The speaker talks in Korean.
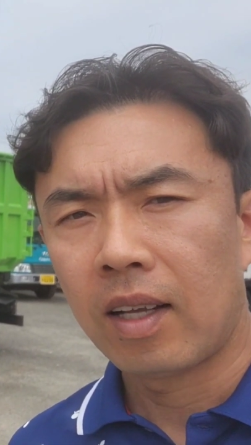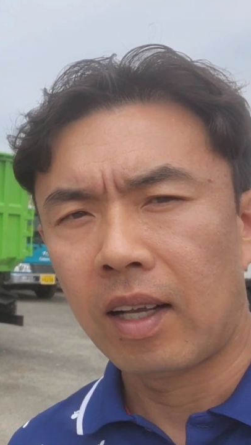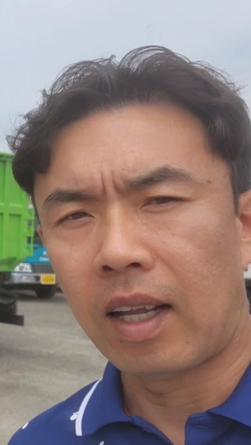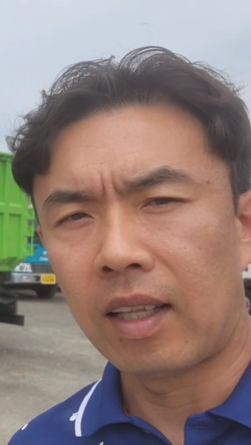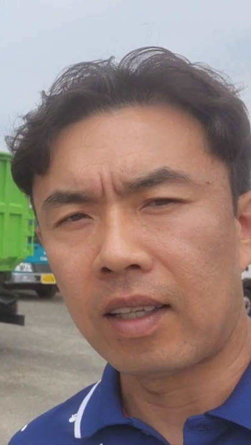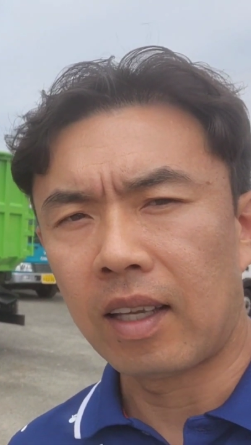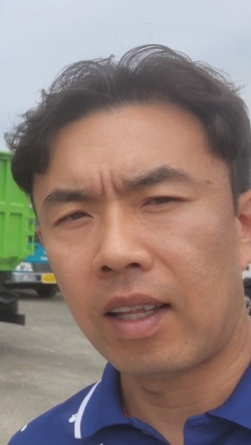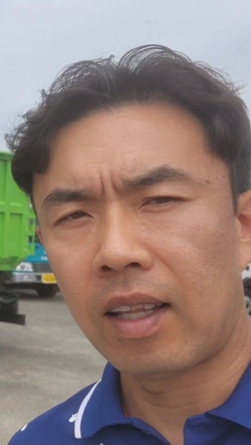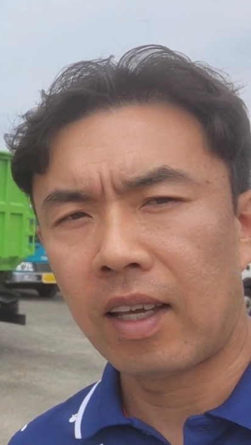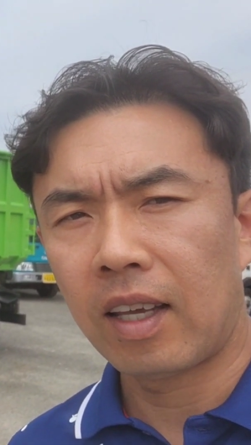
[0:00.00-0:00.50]

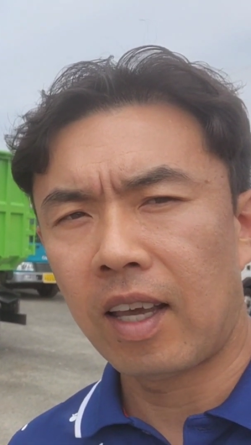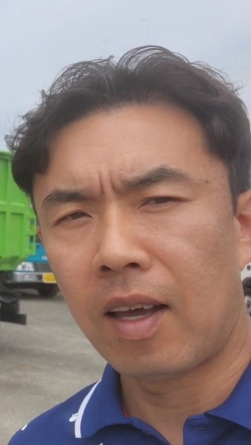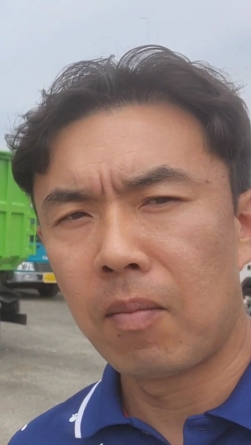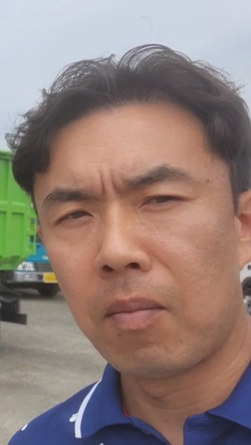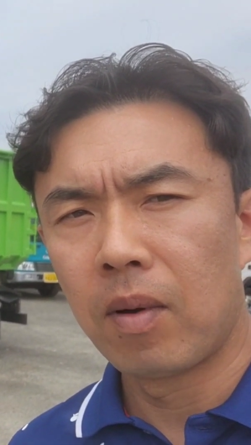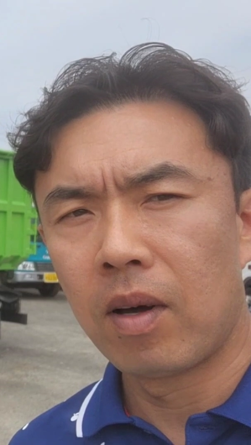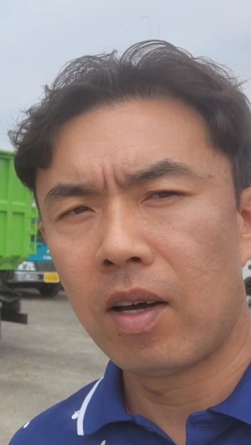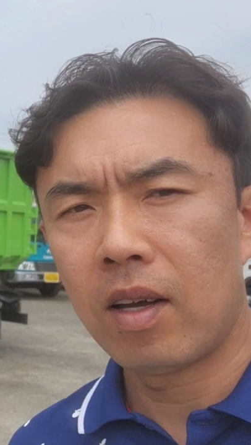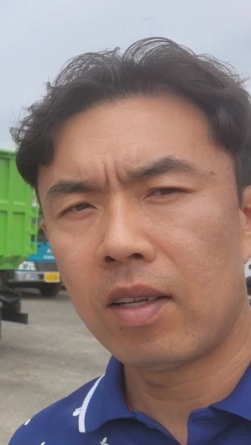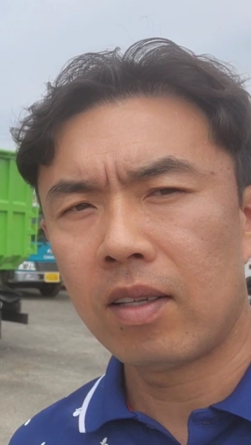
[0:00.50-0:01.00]
간단하게
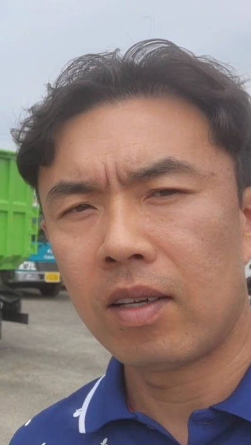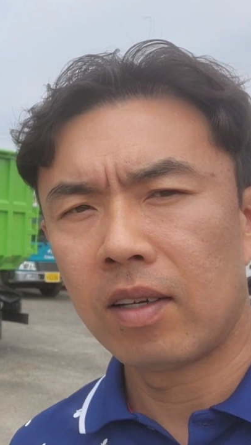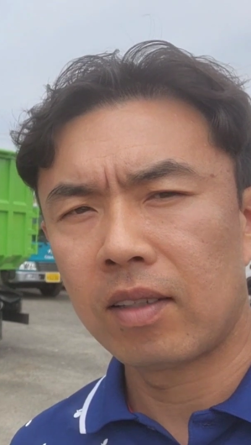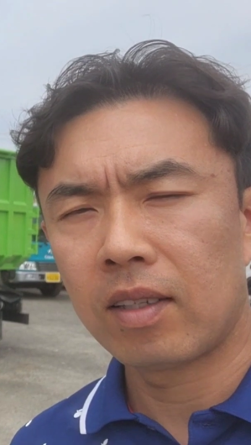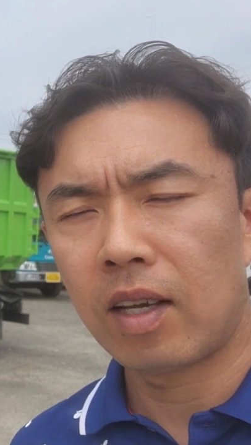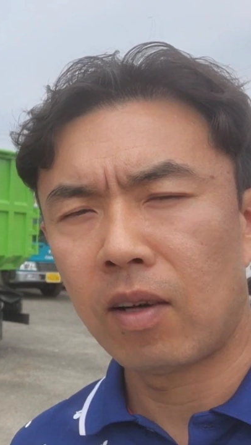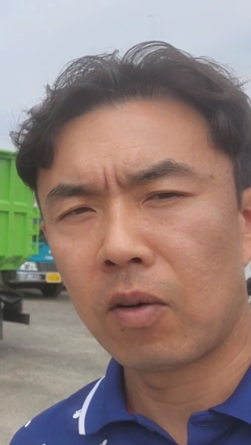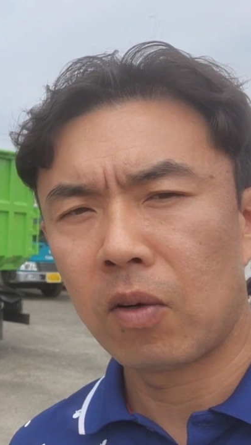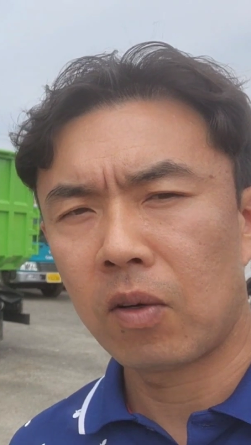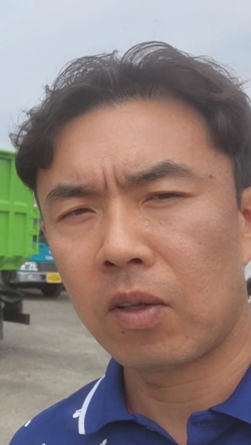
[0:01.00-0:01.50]
한번
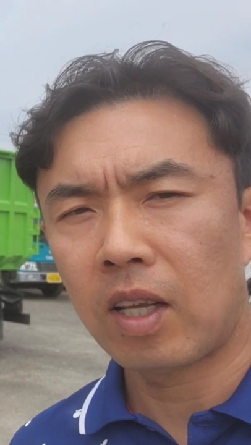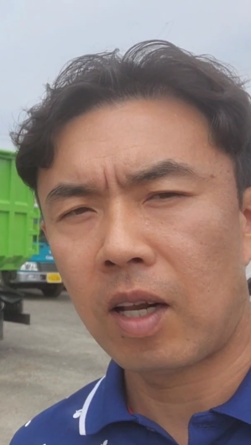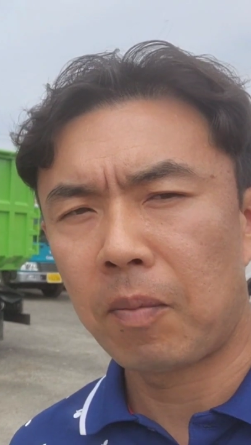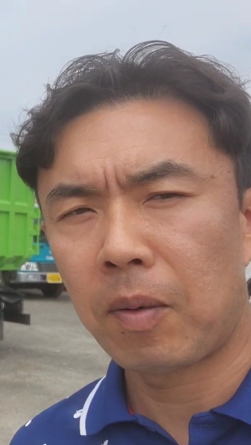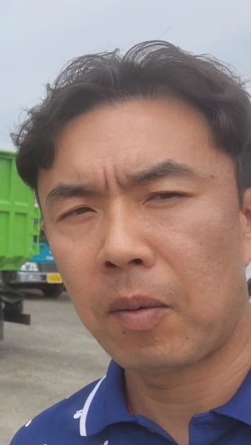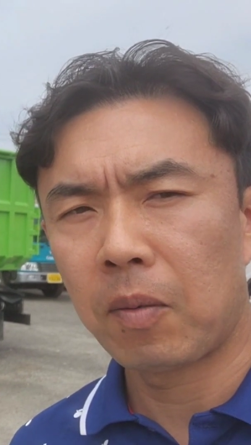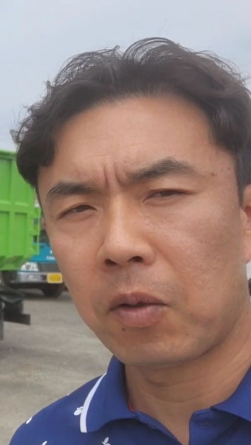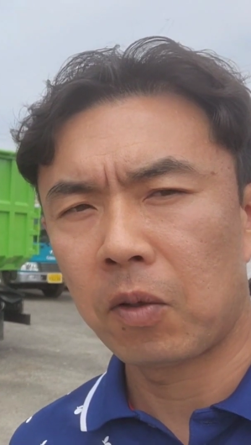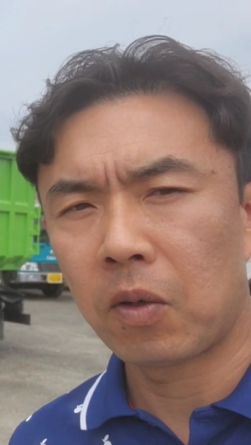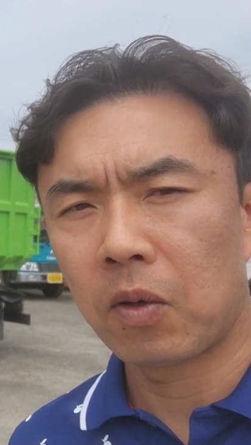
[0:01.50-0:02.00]
영상으로
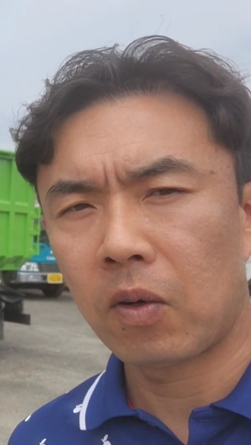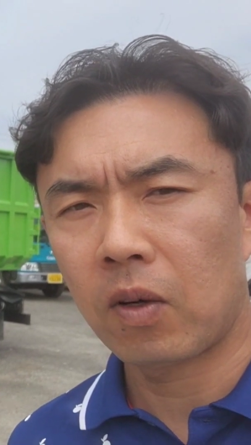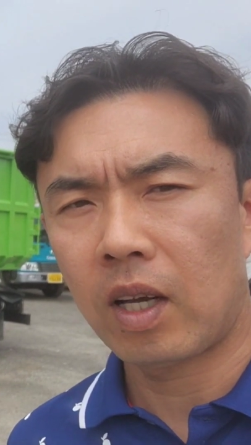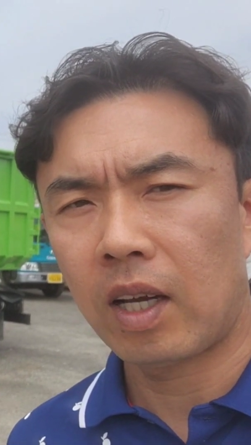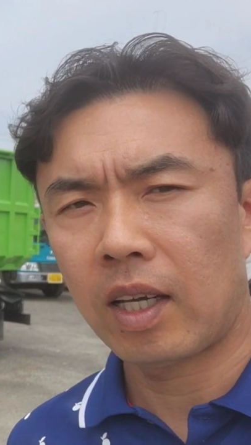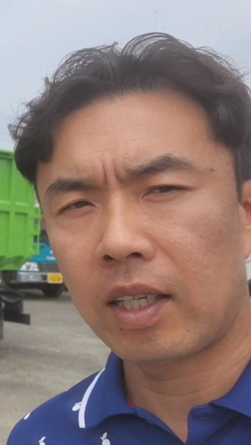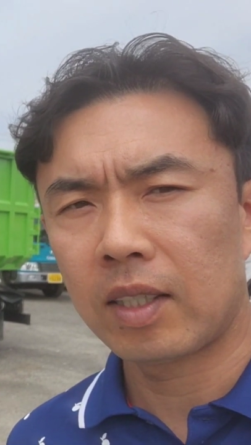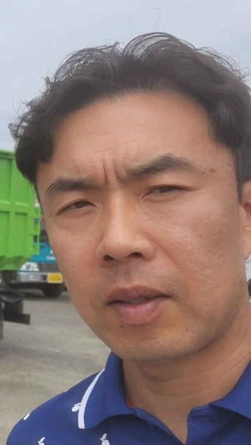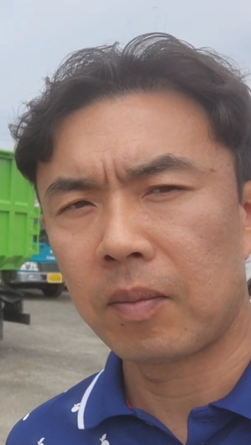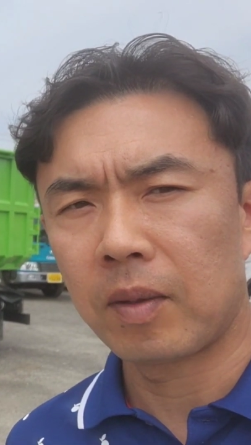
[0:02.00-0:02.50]
살펴보도록
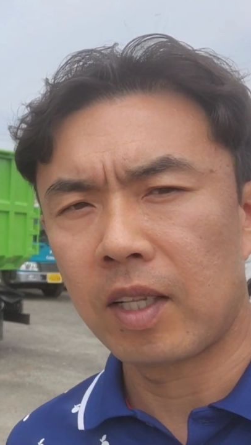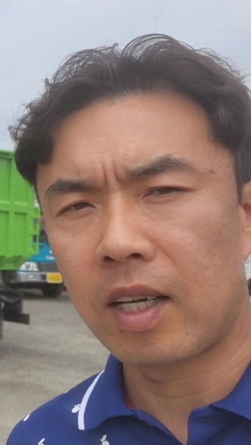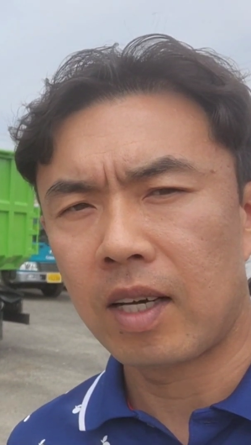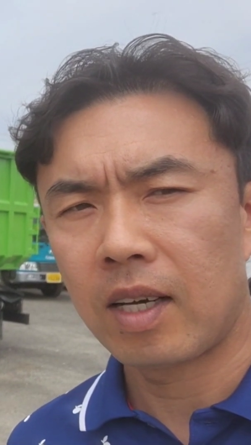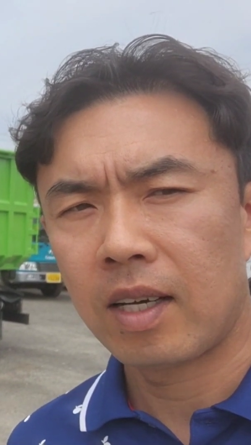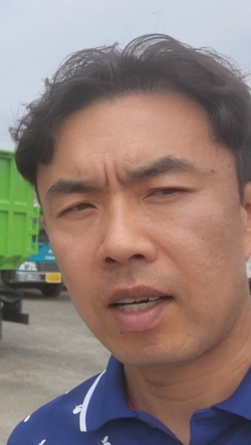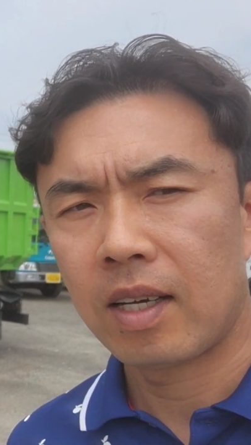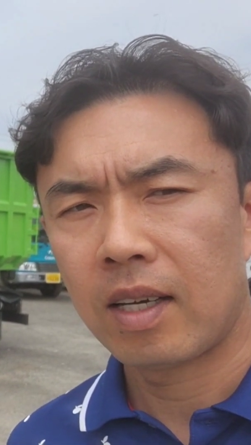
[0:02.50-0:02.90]
하겠습니다